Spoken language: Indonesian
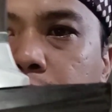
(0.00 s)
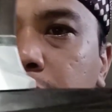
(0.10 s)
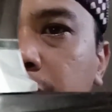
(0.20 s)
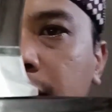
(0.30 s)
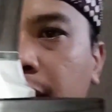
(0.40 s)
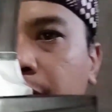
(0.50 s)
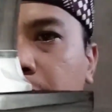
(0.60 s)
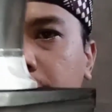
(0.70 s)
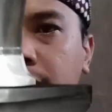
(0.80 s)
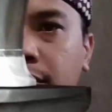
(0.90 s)
tidak pas
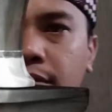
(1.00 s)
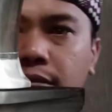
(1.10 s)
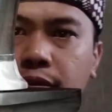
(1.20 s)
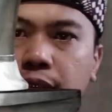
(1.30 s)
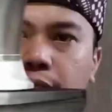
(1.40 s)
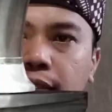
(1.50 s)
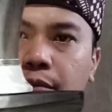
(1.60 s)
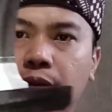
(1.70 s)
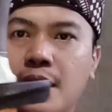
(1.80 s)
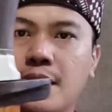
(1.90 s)
tidak
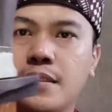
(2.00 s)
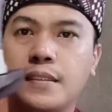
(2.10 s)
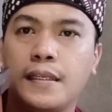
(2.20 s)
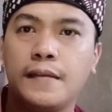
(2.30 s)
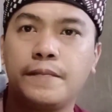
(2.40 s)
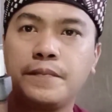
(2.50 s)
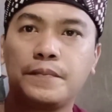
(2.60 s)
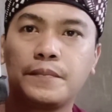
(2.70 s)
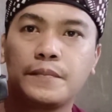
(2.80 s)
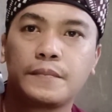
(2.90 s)
sama artinya
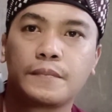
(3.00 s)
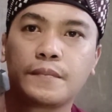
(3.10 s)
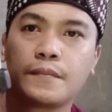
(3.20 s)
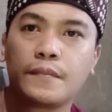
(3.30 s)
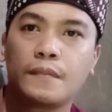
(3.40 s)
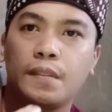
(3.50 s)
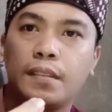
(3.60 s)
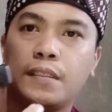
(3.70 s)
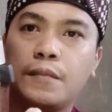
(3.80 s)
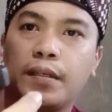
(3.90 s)

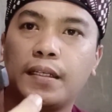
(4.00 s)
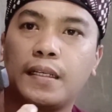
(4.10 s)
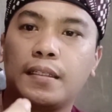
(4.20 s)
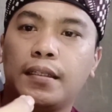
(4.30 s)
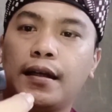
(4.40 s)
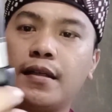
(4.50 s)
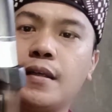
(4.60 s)
dipegangnya ini ada